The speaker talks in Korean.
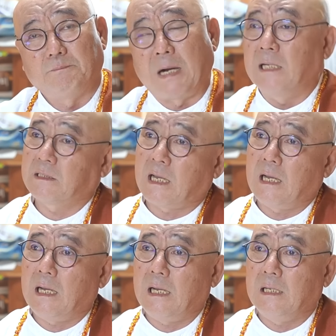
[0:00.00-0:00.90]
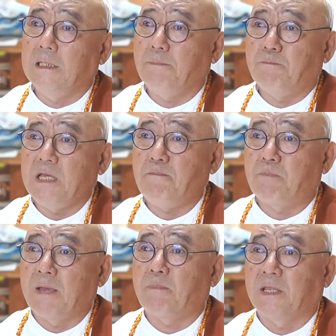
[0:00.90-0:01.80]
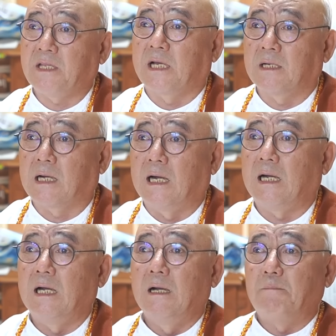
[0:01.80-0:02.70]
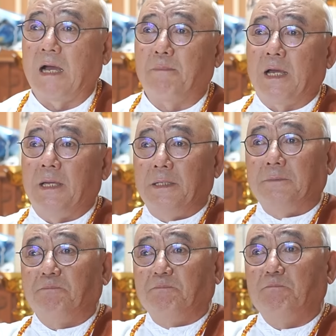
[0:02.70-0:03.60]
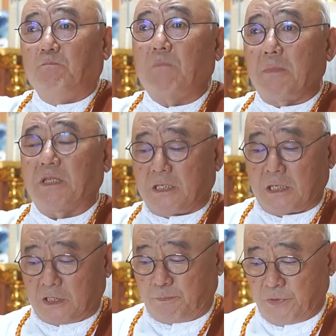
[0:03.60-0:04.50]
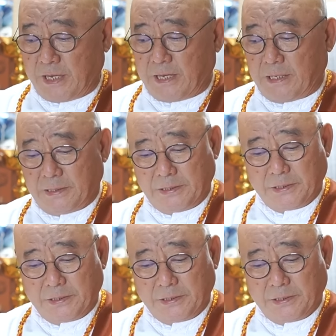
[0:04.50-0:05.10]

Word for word: 방상의 이빠이빠이 되지 않을까. 빠이빠이. 빠이빠이 되지 않을까 싶은데